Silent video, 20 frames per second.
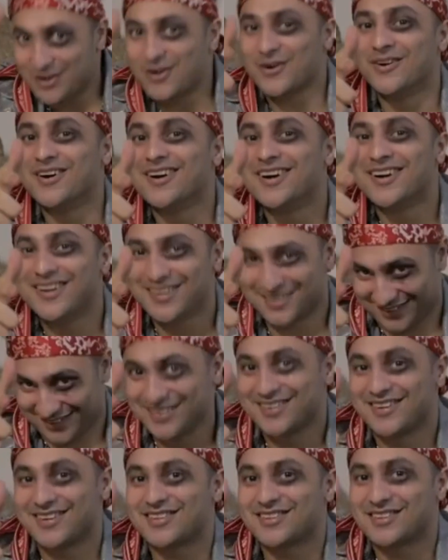रहे हो
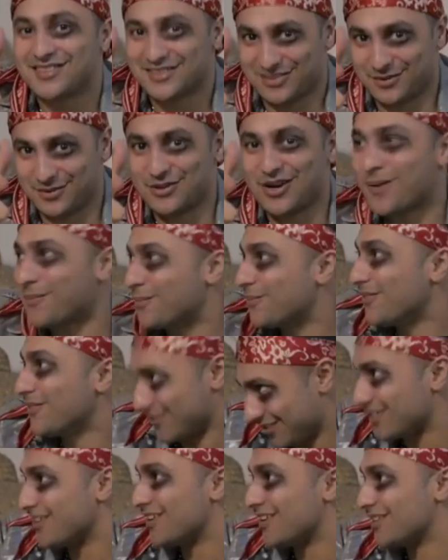समझ रहे हो
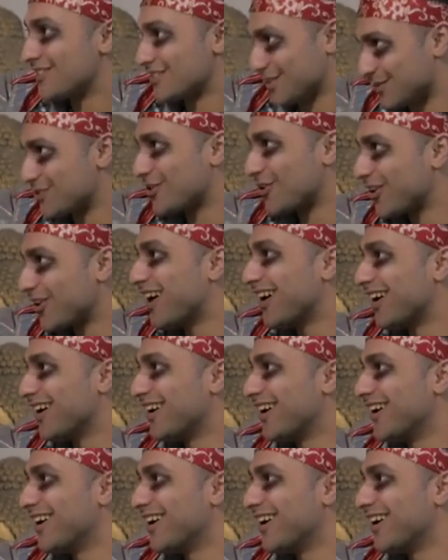समझ रहे हो ना